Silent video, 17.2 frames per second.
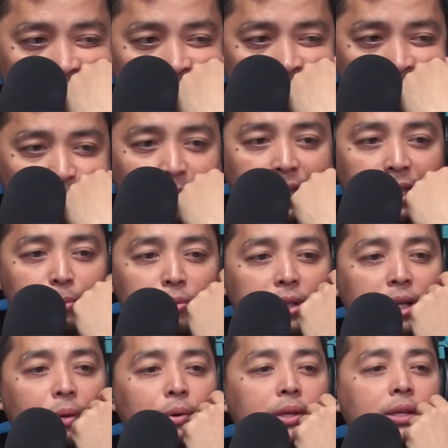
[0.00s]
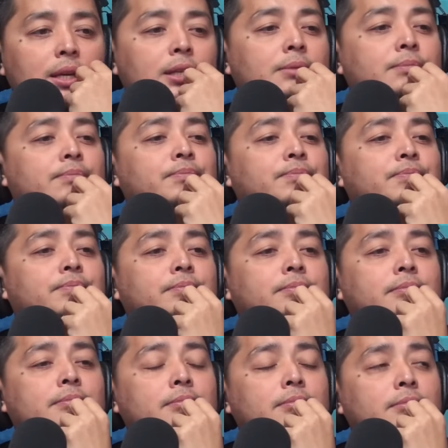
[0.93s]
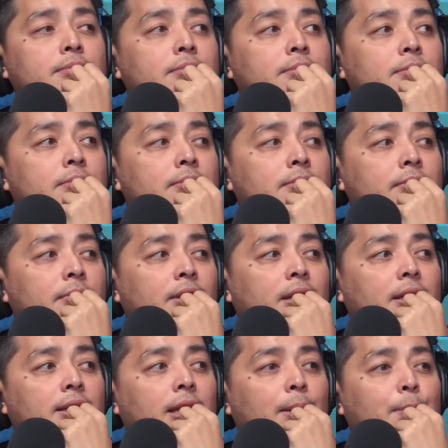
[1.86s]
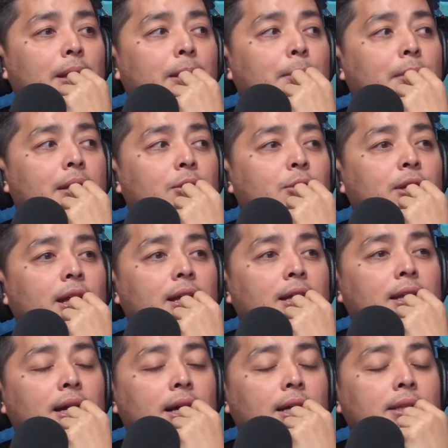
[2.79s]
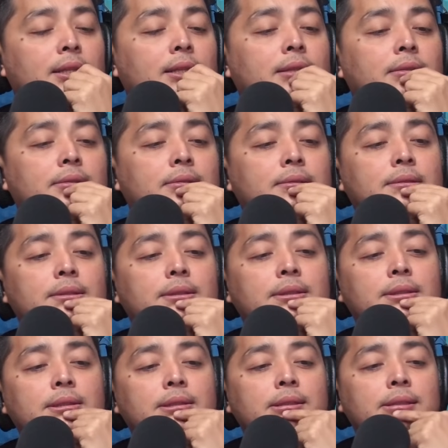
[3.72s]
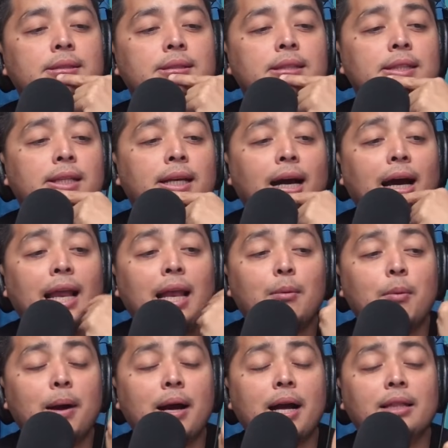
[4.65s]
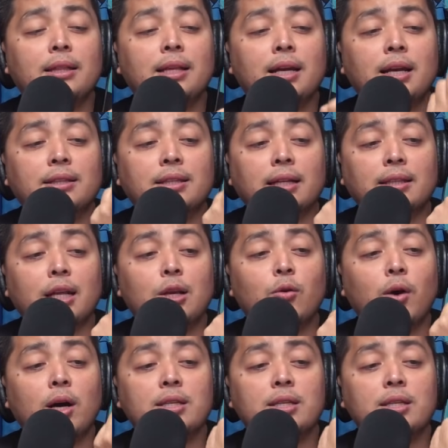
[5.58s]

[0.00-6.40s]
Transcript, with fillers: Pwede mong gawin yan. Hindi pa naman huli ang lahat. Alam mo maganda nagtatanong ka